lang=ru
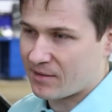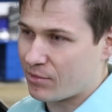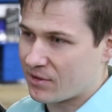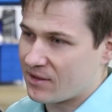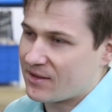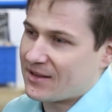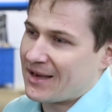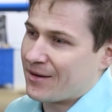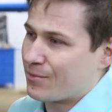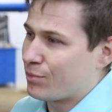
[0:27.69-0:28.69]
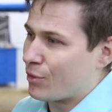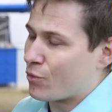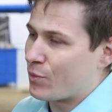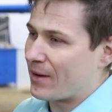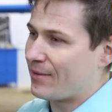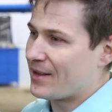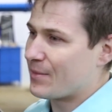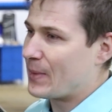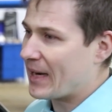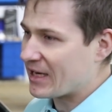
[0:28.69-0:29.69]
разработали так блок
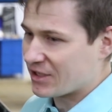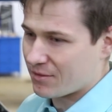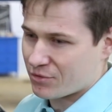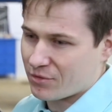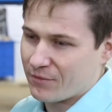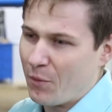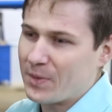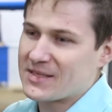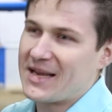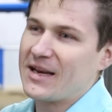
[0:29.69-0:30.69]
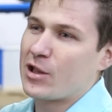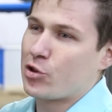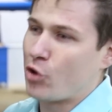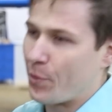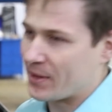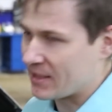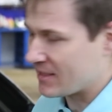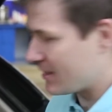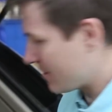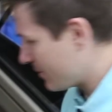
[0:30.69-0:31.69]
управления багажником, что его постоянно топят из-за